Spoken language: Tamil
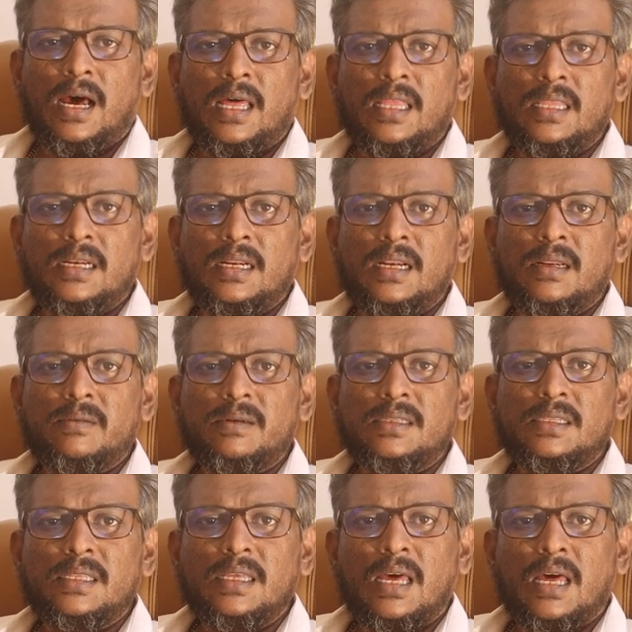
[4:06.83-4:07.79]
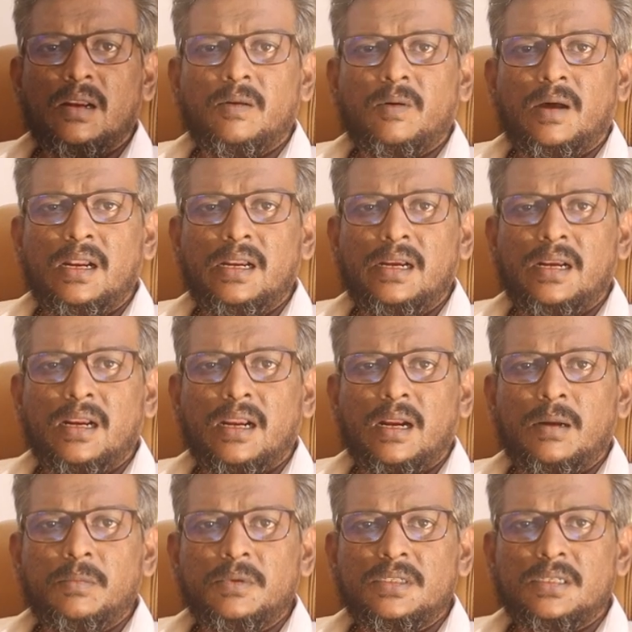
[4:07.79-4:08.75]
அதனால் வந்து யாரும் வாலண்டியராக
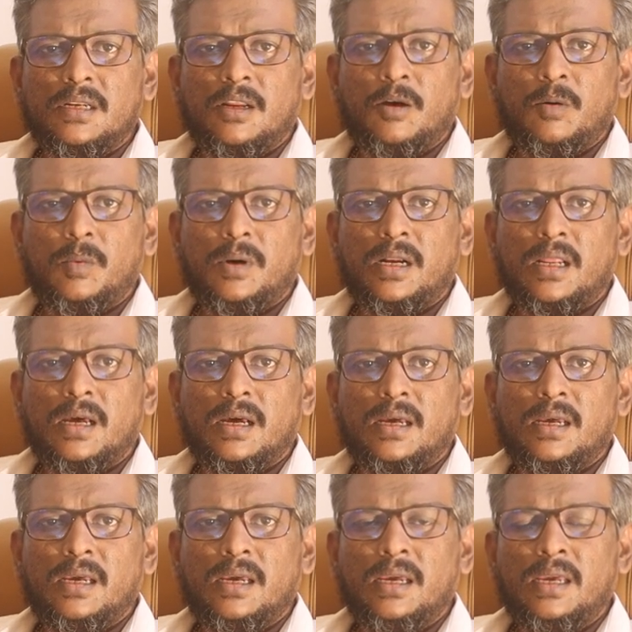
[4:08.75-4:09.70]
அட்மிஷன் ஆக மாட்டாங்க